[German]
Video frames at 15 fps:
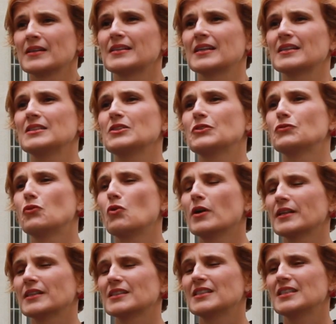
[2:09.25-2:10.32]
Der sieht
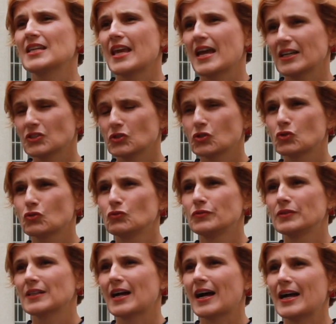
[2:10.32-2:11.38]
vor, dass die erste
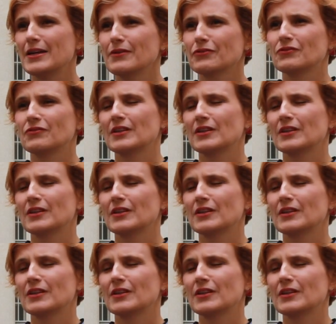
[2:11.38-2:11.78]
Stufe greift,